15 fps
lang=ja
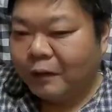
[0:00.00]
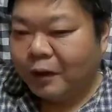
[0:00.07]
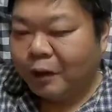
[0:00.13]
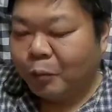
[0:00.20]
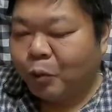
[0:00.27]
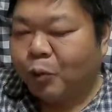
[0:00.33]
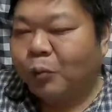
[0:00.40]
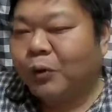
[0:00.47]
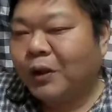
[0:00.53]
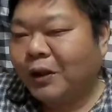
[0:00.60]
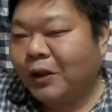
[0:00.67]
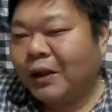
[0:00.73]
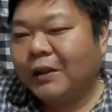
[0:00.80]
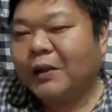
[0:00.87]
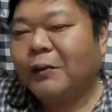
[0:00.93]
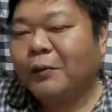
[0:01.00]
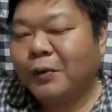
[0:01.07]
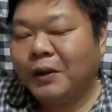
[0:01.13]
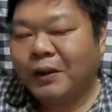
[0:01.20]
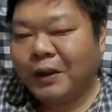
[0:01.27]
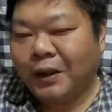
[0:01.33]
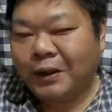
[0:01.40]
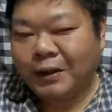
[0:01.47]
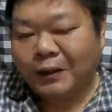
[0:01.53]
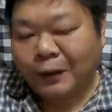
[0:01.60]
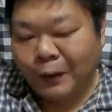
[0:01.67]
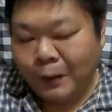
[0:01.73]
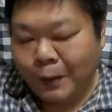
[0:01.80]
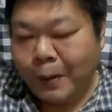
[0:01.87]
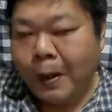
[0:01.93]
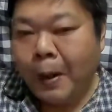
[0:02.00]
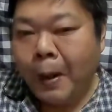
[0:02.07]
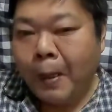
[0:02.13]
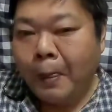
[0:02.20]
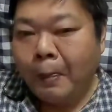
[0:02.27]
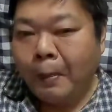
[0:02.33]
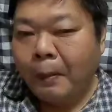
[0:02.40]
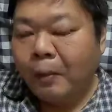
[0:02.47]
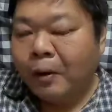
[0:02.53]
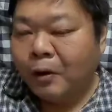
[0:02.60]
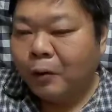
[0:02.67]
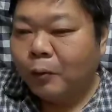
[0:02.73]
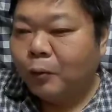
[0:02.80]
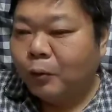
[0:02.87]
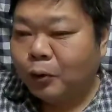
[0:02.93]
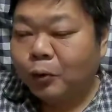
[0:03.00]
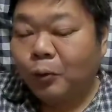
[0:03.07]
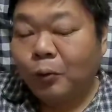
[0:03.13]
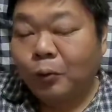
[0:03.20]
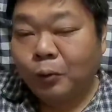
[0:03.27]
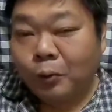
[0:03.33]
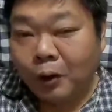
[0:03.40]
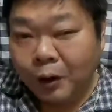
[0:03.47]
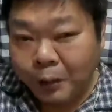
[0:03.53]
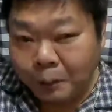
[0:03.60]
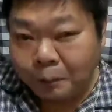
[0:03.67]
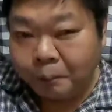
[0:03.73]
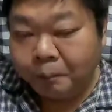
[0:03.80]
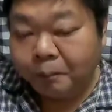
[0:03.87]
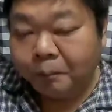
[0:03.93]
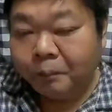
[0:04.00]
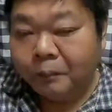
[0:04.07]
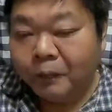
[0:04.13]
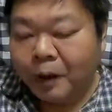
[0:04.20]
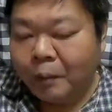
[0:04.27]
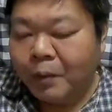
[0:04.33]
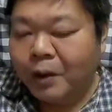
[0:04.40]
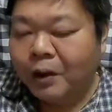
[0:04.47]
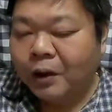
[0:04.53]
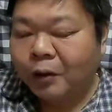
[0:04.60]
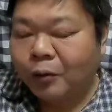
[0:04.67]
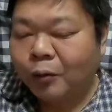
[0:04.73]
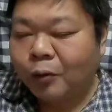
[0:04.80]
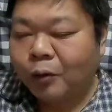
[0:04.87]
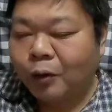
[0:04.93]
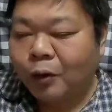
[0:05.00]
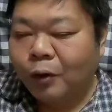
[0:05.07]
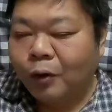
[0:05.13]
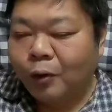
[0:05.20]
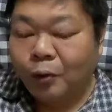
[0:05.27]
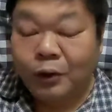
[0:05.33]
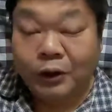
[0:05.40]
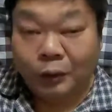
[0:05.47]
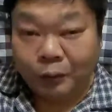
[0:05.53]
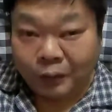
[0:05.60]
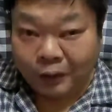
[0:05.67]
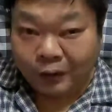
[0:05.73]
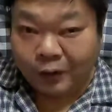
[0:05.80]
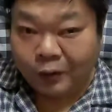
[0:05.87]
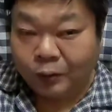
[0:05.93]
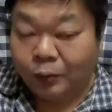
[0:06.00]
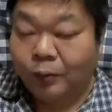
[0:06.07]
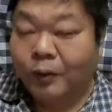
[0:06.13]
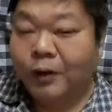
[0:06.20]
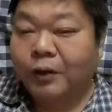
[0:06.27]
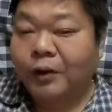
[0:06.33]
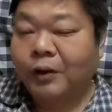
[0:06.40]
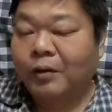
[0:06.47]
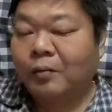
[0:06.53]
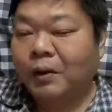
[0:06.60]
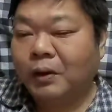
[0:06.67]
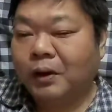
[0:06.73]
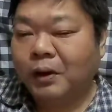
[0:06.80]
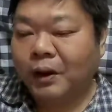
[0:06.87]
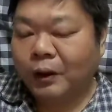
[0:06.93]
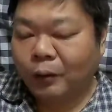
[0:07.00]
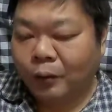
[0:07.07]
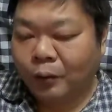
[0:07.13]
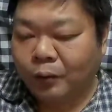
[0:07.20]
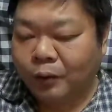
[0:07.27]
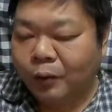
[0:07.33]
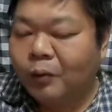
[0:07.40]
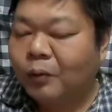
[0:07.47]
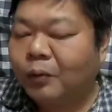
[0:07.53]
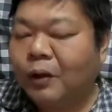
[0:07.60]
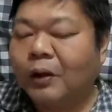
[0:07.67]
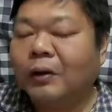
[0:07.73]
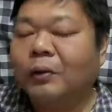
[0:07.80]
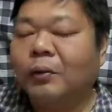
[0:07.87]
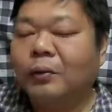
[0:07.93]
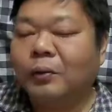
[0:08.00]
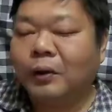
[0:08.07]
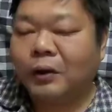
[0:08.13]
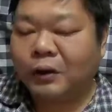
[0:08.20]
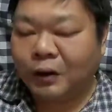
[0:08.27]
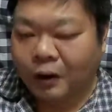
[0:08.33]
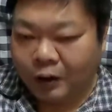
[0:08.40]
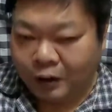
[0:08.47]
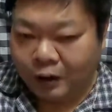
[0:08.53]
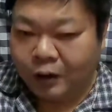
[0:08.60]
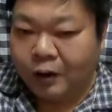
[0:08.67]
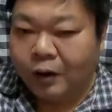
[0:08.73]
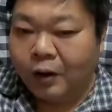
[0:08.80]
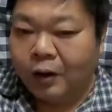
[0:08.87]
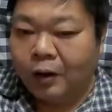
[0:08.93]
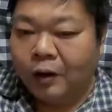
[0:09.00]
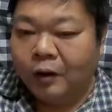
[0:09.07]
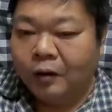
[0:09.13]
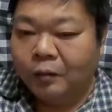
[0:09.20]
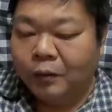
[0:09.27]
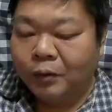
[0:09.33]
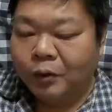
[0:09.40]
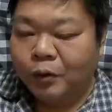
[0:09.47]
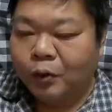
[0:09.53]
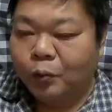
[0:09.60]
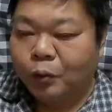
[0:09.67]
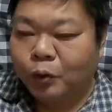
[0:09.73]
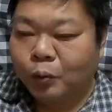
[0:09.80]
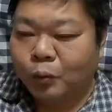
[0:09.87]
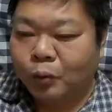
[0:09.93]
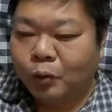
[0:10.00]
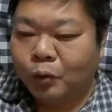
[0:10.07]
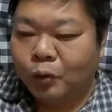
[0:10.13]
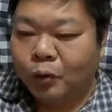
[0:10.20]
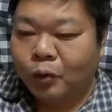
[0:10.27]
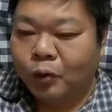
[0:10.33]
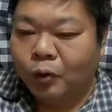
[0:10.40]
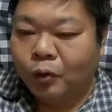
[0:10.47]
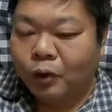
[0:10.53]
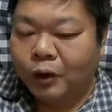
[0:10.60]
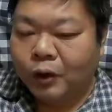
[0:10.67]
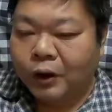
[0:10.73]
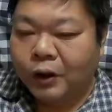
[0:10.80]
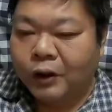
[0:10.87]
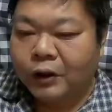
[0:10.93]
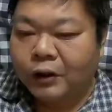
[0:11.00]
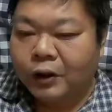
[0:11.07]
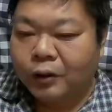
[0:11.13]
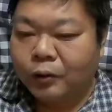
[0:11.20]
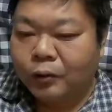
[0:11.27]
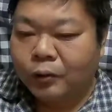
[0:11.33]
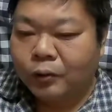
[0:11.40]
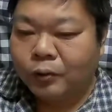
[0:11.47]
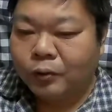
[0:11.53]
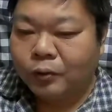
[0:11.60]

だってもともと敵対してる国じゃないですから日本と中国とかねアメリカとロシアとかだったらそういうわけにはいきませんけど日本と韓国ですから別にそもそも敵対してる